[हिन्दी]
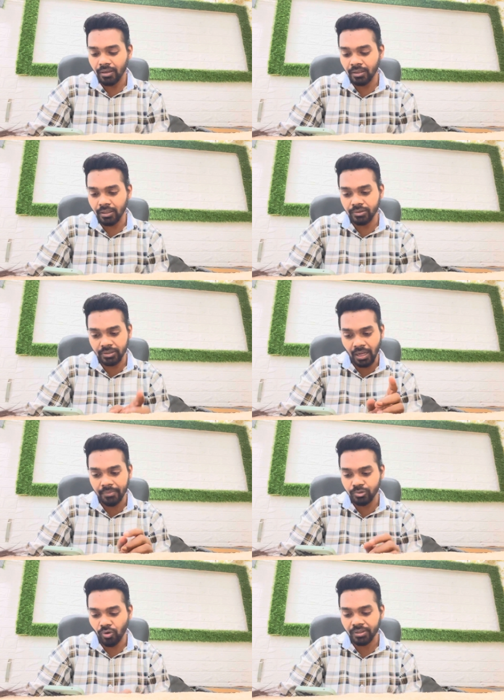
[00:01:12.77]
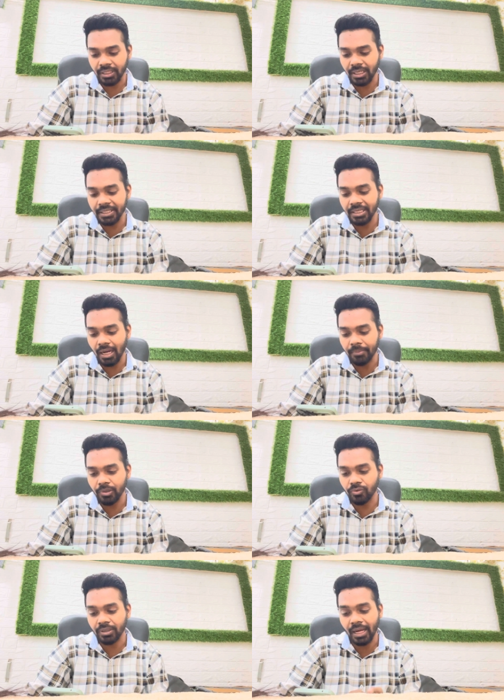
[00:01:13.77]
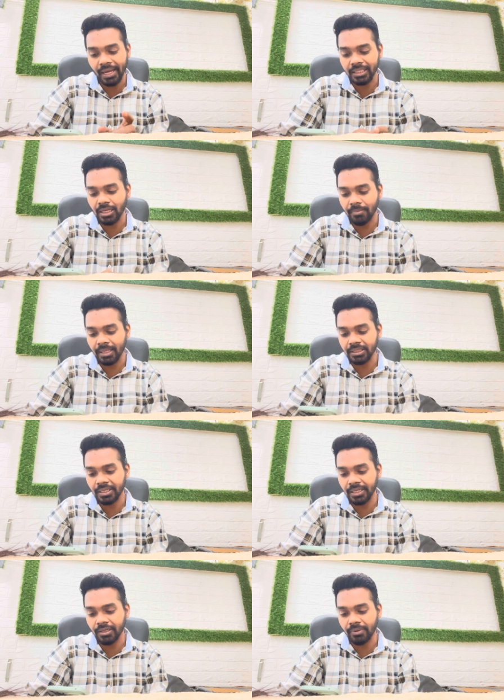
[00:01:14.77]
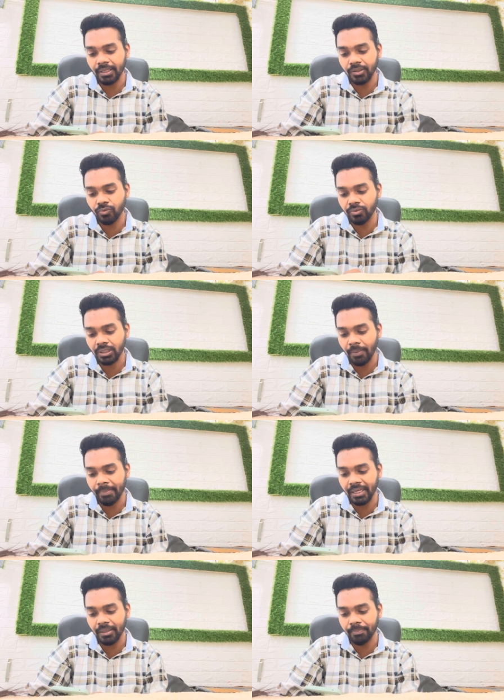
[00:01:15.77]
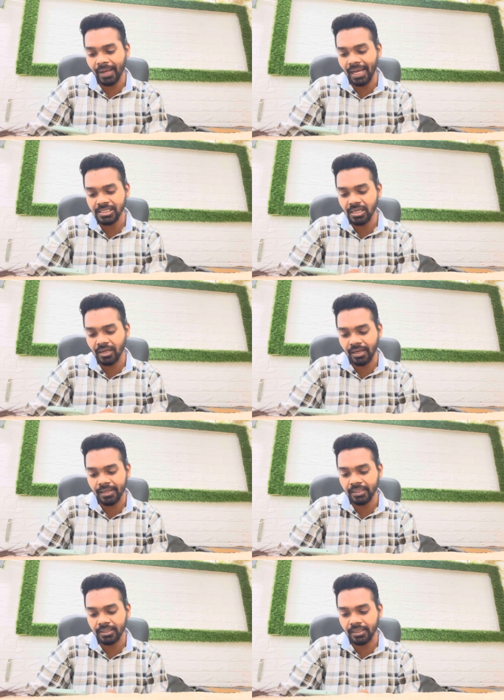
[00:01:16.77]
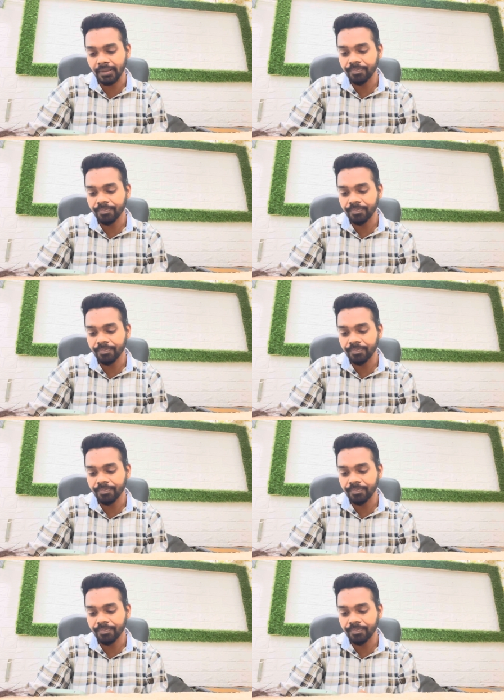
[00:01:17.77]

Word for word: नाम डॉक्टर अली नाम है उनका हैदराबाद के रहने वाले हैं उनका मैंने पैस लगाया था